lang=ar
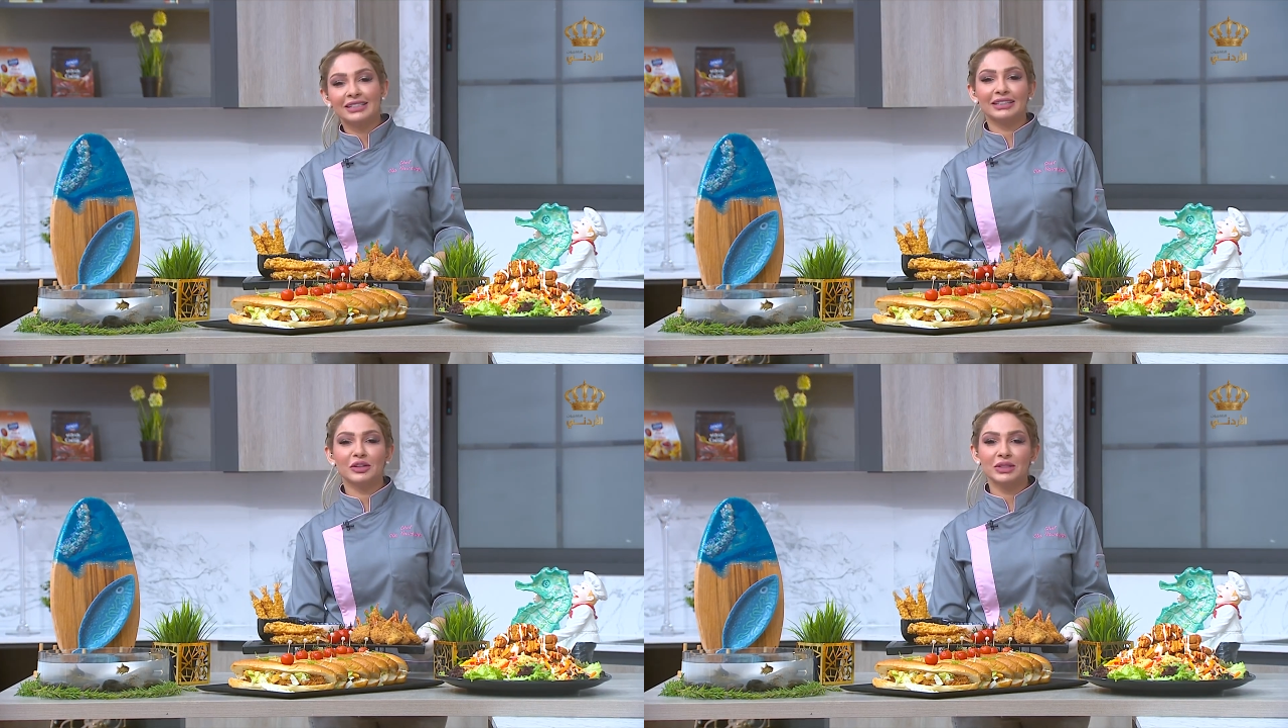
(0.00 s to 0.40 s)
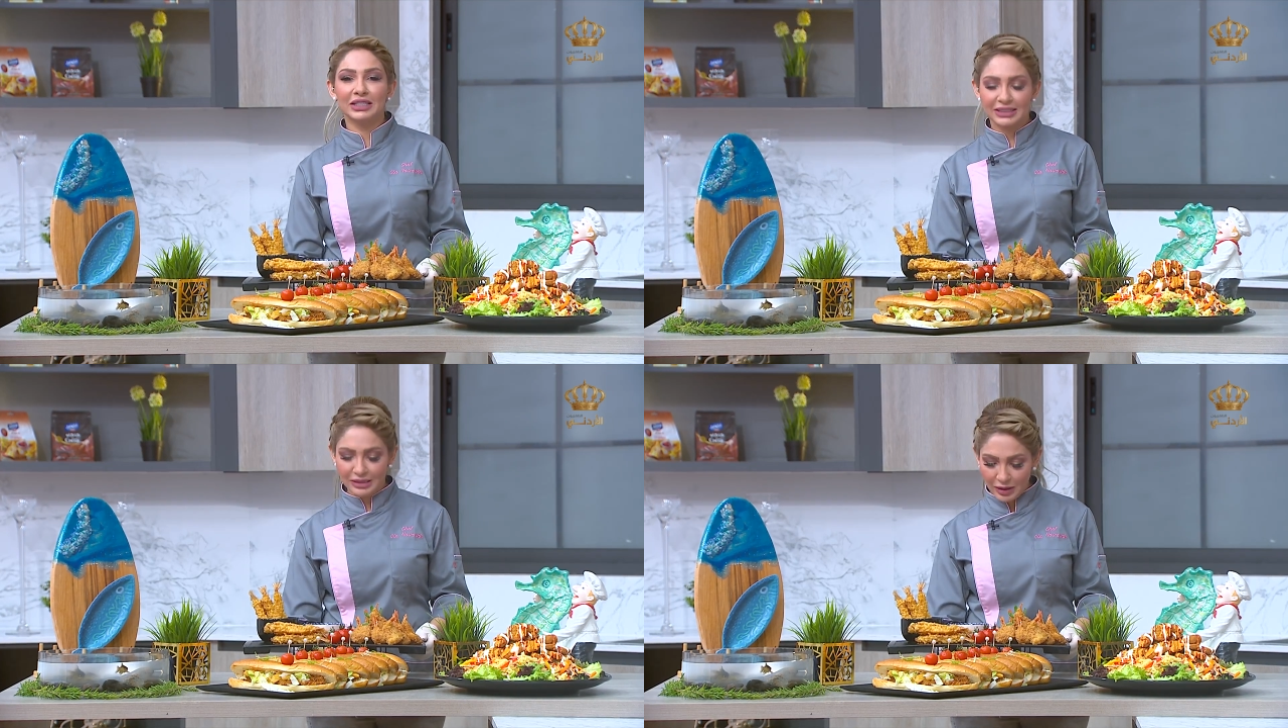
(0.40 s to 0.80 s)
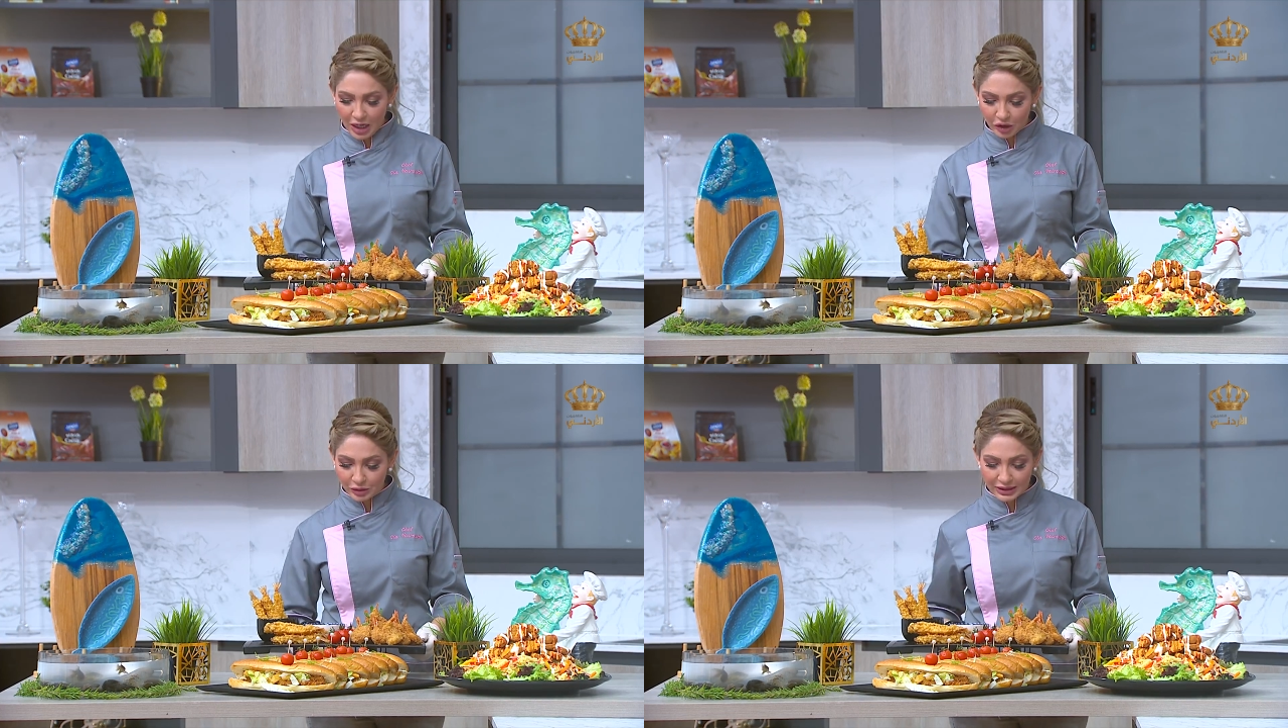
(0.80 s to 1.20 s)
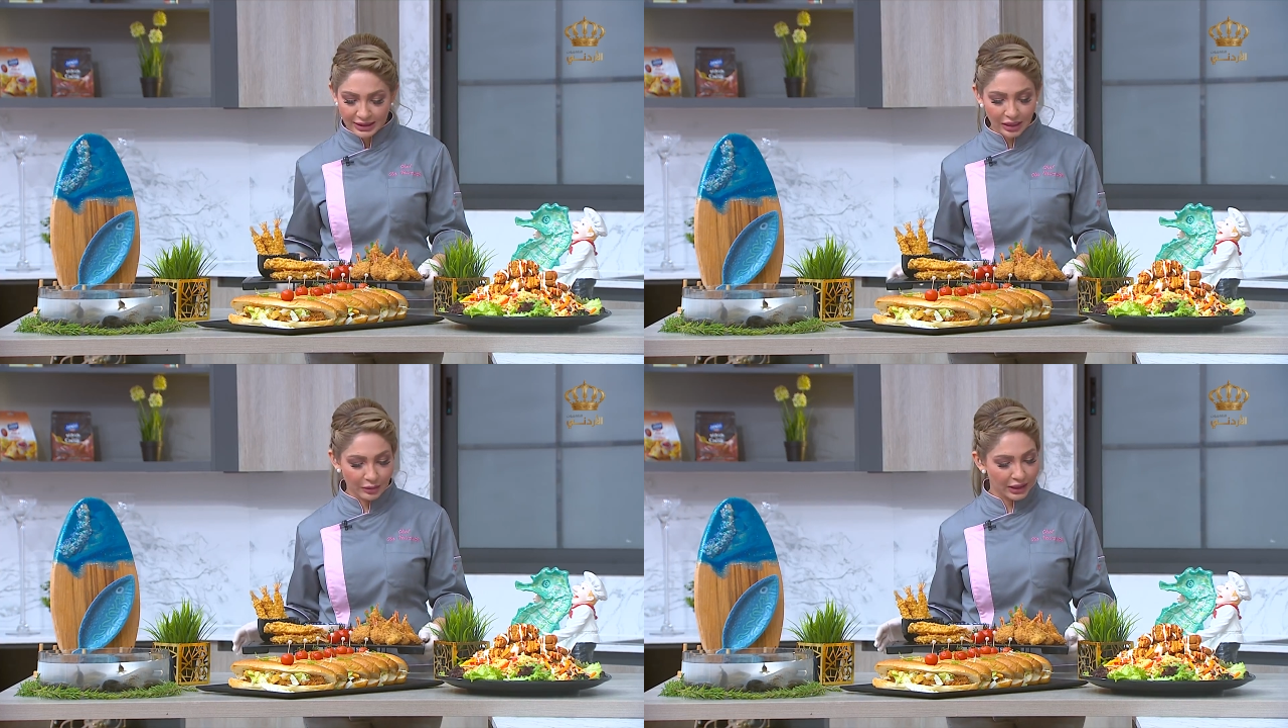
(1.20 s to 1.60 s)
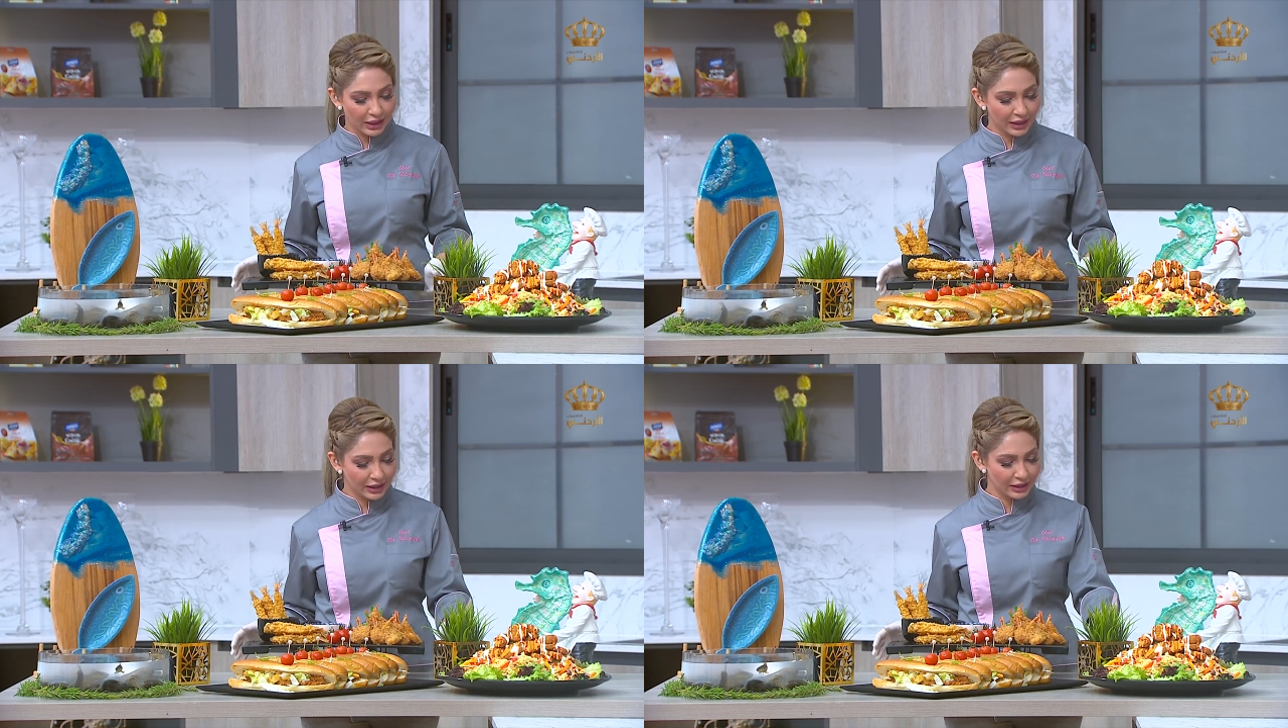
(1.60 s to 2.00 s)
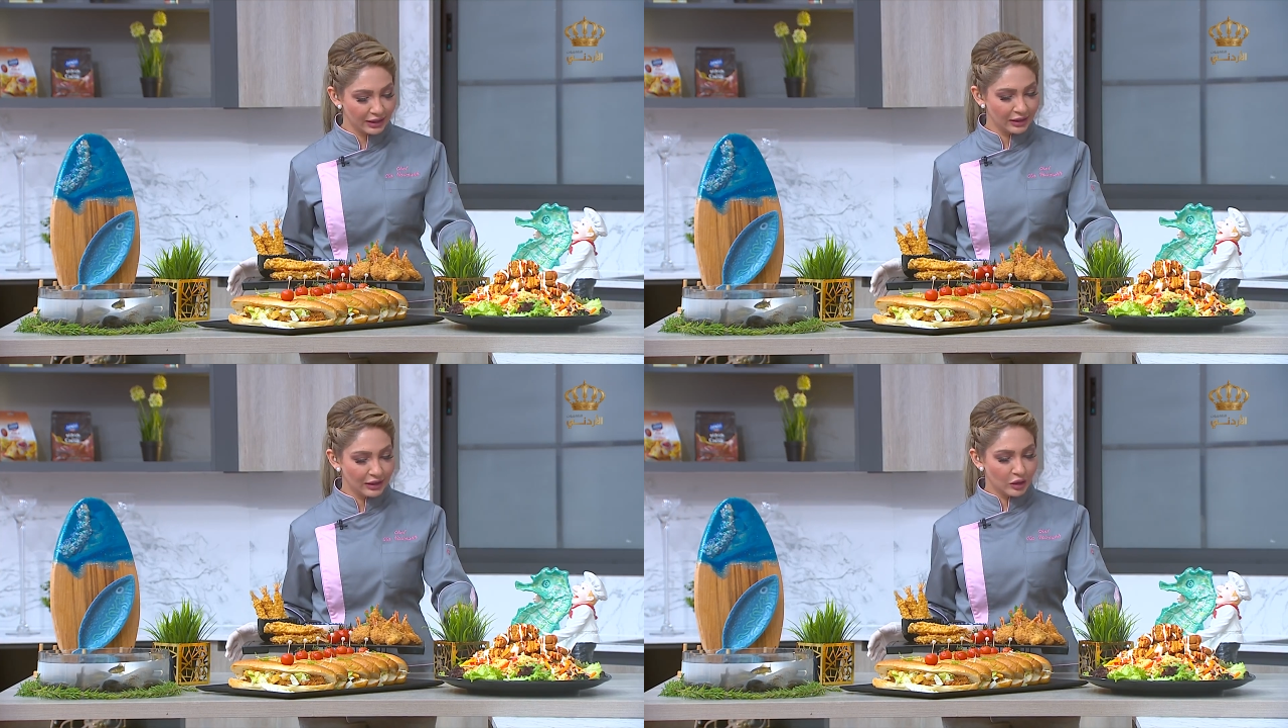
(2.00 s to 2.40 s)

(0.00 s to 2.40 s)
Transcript: يسعدك ويسعد صباحك وبدي تسلم على الاهل